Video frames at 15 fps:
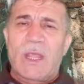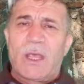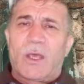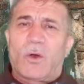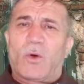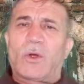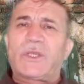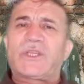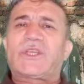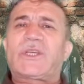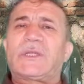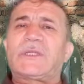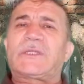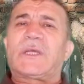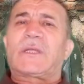O
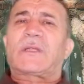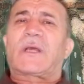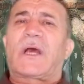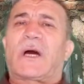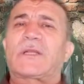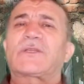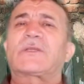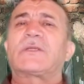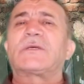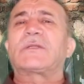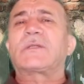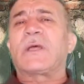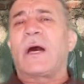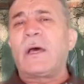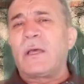işinizin
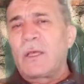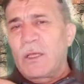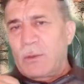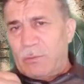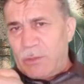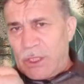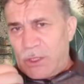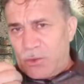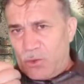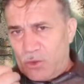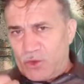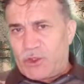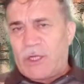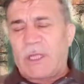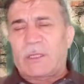karşılığında bir
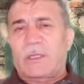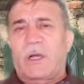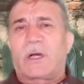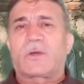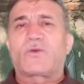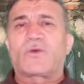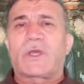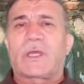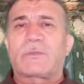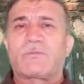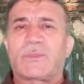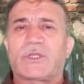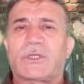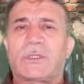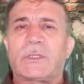ücret tahakkuk
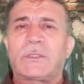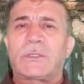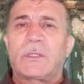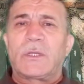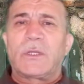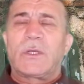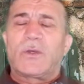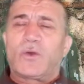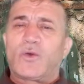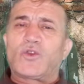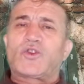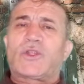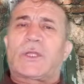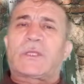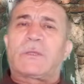etmiştir.
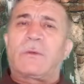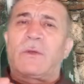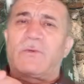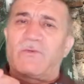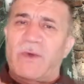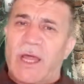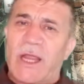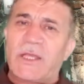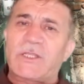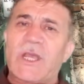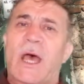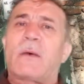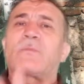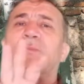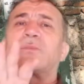Ücreti
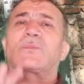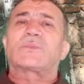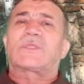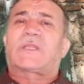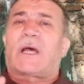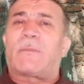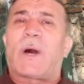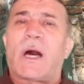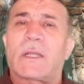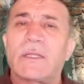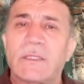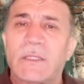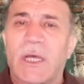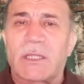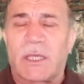vereceğim
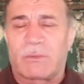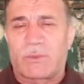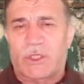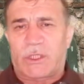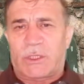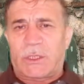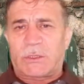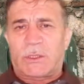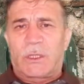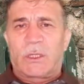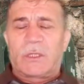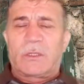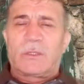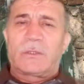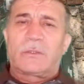zamanında demiştir.
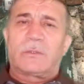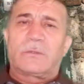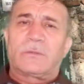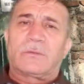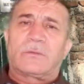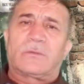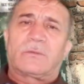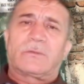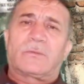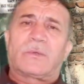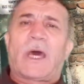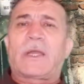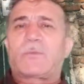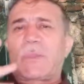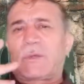
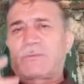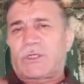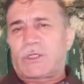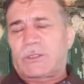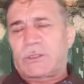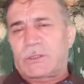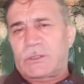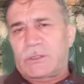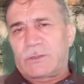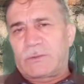Vermemiştir.